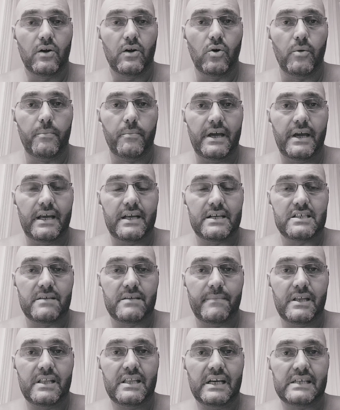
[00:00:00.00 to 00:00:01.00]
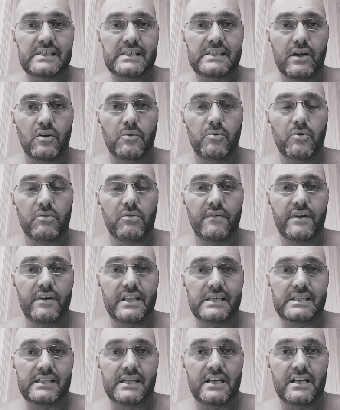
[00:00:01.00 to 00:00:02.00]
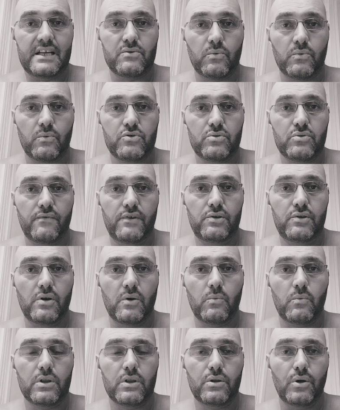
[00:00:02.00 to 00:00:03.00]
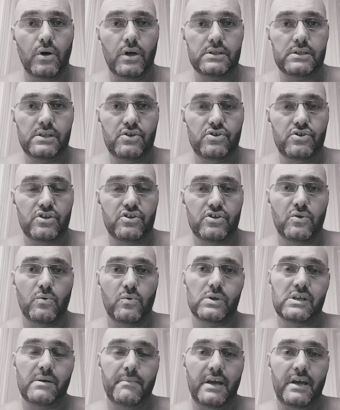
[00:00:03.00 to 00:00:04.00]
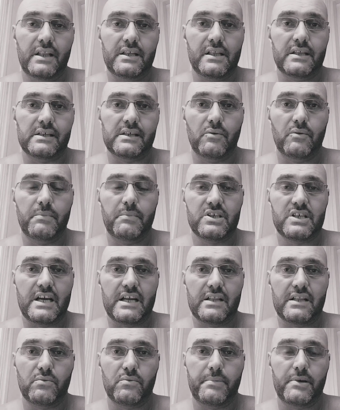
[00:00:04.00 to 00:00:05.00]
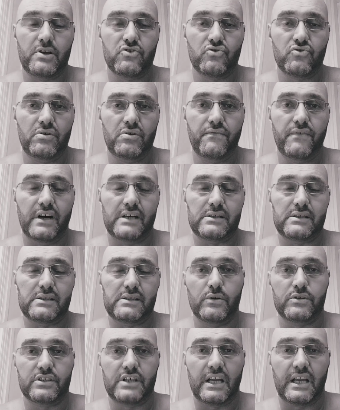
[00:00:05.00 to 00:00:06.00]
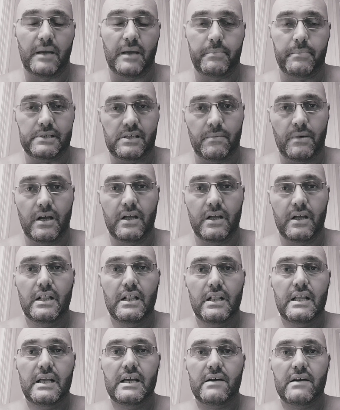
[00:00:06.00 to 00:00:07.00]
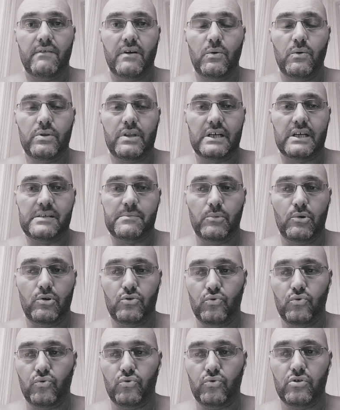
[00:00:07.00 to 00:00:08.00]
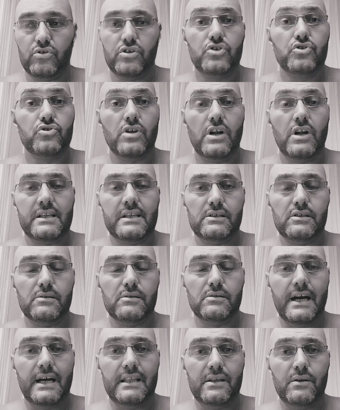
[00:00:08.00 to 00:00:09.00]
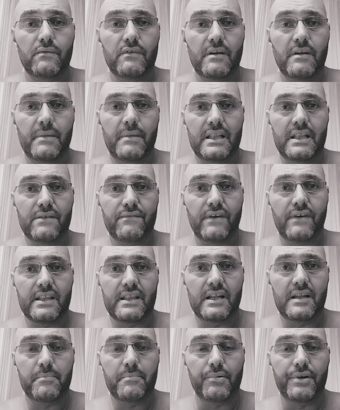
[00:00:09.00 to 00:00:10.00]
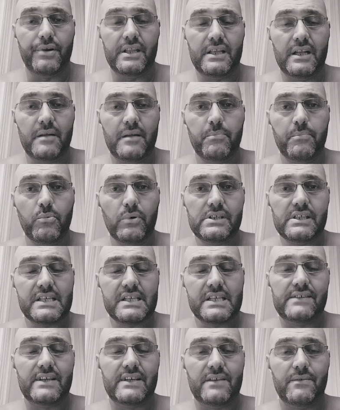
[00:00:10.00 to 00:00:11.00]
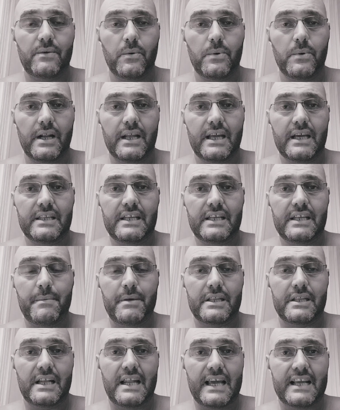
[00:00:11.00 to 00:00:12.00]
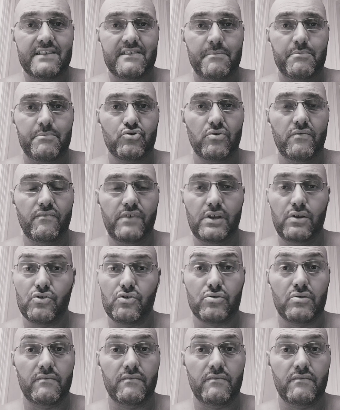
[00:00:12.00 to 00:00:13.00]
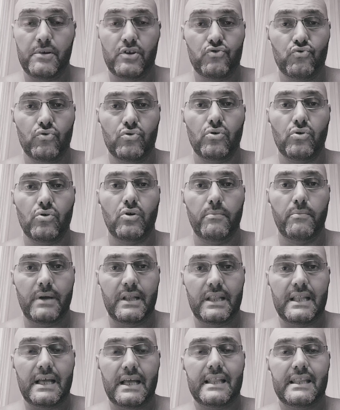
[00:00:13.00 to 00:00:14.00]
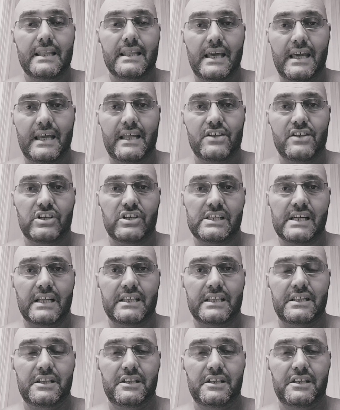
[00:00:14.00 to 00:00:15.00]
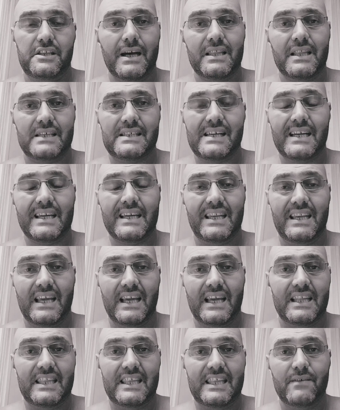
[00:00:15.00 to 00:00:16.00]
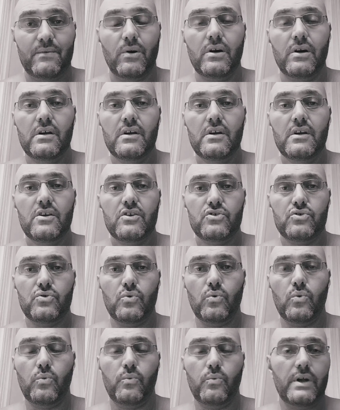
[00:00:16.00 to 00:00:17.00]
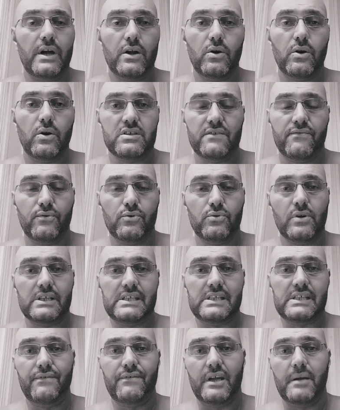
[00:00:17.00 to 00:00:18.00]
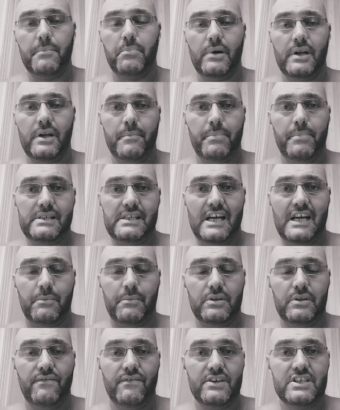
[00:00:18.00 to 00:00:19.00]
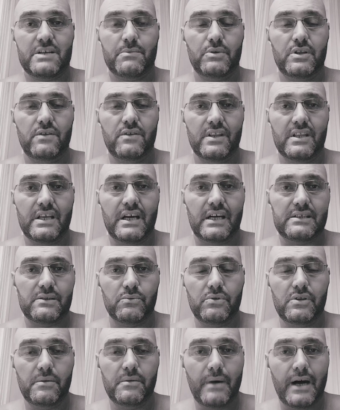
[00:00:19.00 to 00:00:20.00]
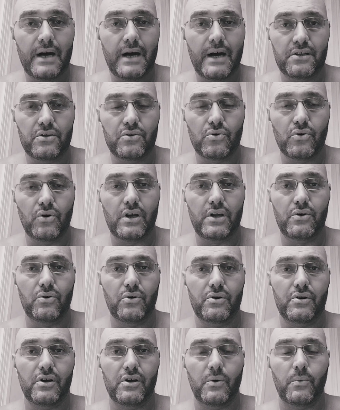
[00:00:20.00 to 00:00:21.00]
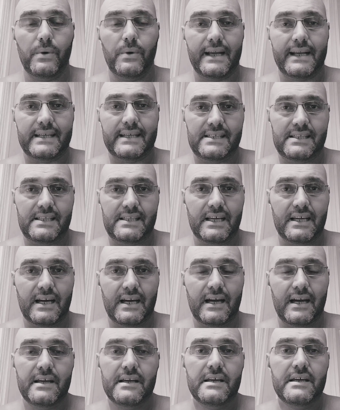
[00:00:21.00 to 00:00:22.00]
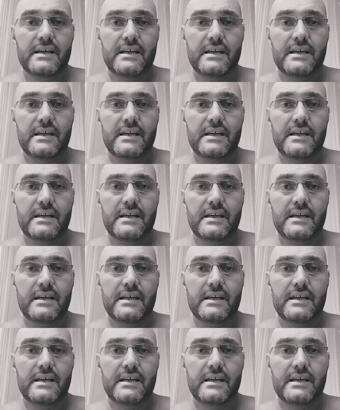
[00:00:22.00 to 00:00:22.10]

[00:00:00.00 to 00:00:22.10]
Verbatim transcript: come si metterà comunque avete richiesto questo video in 14 sicuramente tra un mesetto penso di farlo forse anche prima valuteremo il tutto. Se ci sono altre domande ovviamente fatele, ponetele pure, iscrivetevi qui al canale, mettete like sul video se non vi è piaciuto, commentate e cercate di dibattere anche in negativo su una cosa fotografica e poi ne parliamo, facciamo diventare un dibattito e non una critica